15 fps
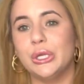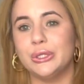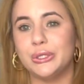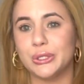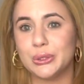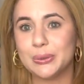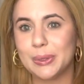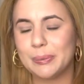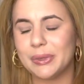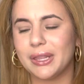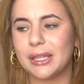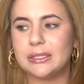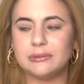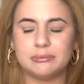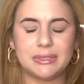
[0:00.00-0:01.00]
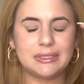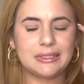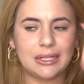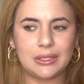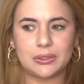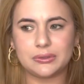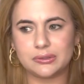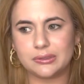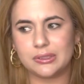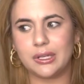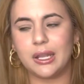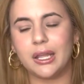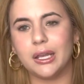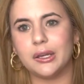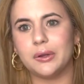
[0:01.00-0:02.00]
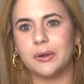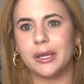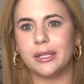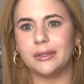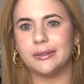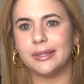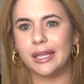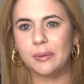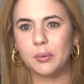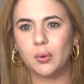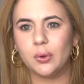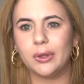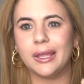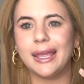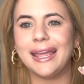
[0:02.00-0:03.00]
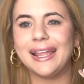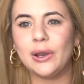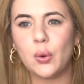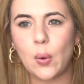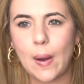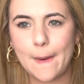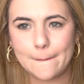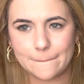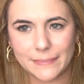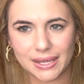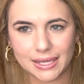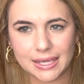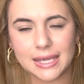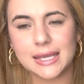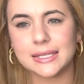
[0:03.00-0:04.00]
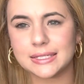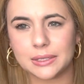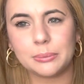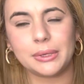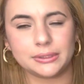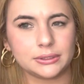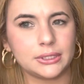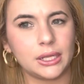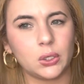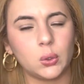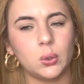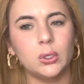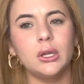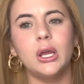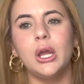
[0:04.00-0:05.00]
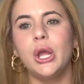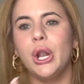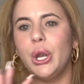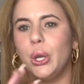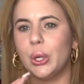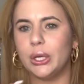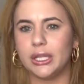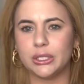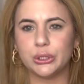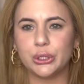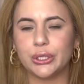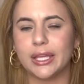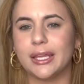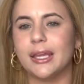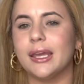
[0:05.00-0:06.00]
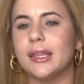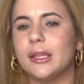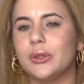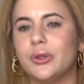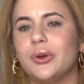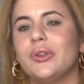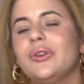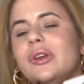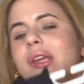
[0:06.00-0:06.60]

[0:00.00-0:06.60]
Yo estuve pidiendo un pantalón negro en Temo, que lo amé ese pantalón. Lo lindo que queda todo.